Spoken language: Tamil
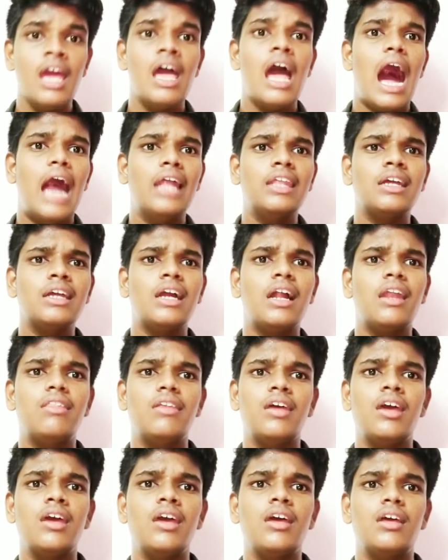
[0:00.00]

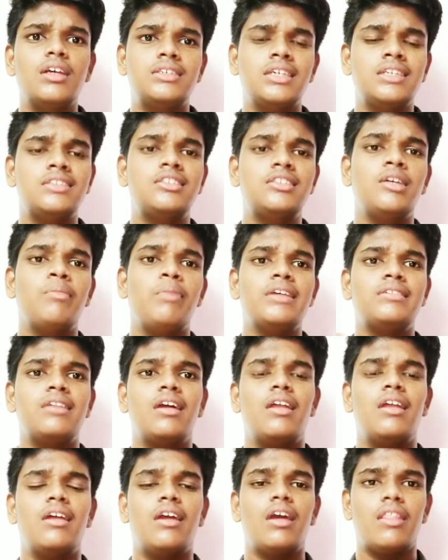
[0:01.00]
அதுக்கடுத்து சிக்ஸ்த்து
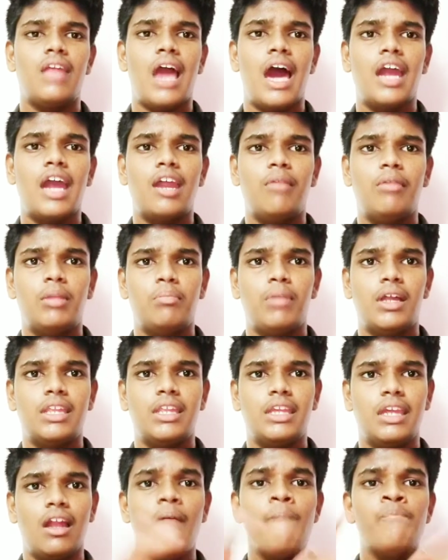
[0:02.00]
ப்ளேஸில் இருக்கிறது யார் அப்படின்னு
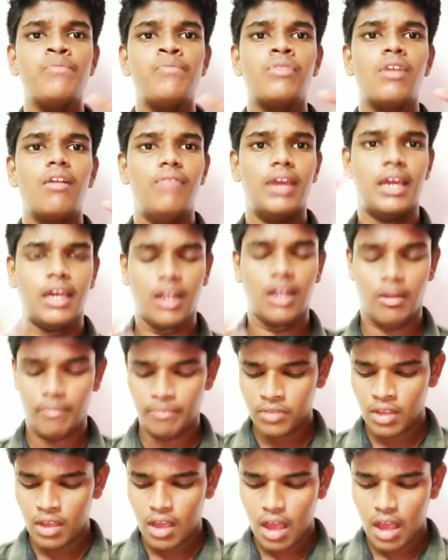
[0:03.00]
பார்த்தீங்கன்னா விக்ரம்
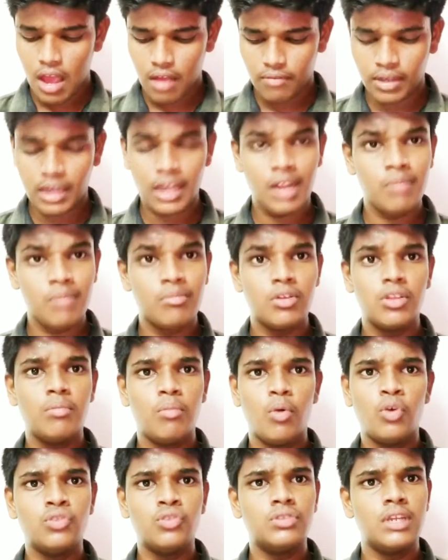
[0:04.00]
விக்ரம் வந்து
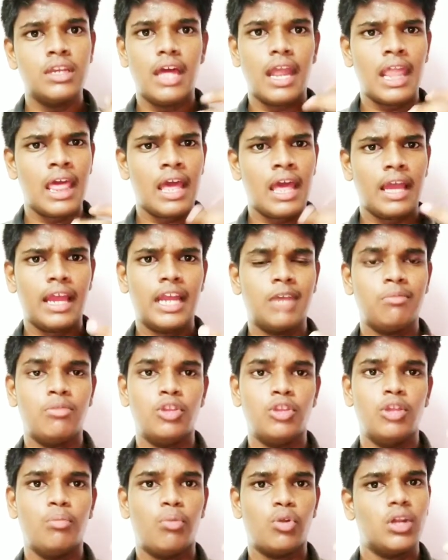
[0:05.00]
மோஸ்ட்லி நிறையா கெட்டப்
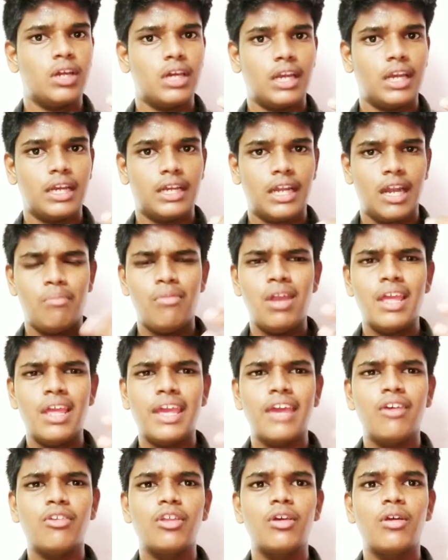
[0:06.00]
வந்து போடுவார் கரெக்டாக
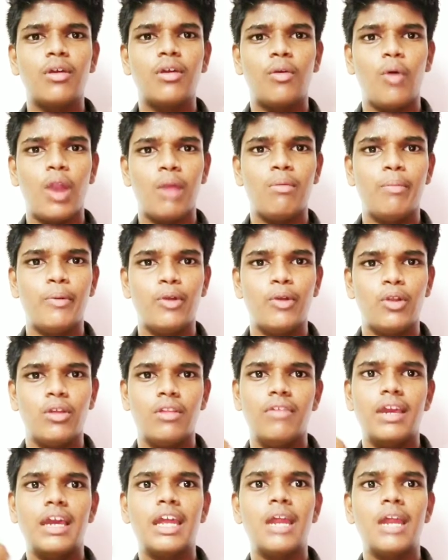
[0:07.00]
நம்மளுக்கே வந்து குழம்பு
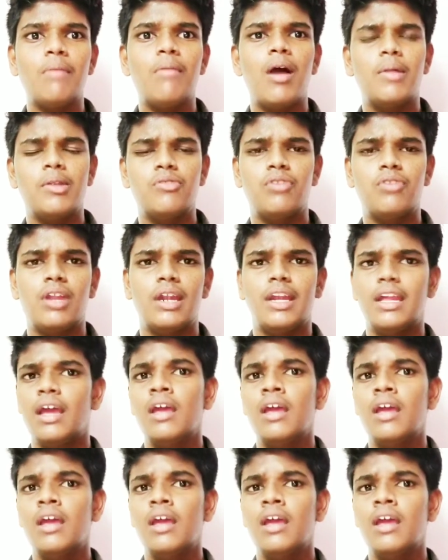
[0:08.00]
போயிடுது விக்ரமா அப்படின்னு சொல்லிட்டு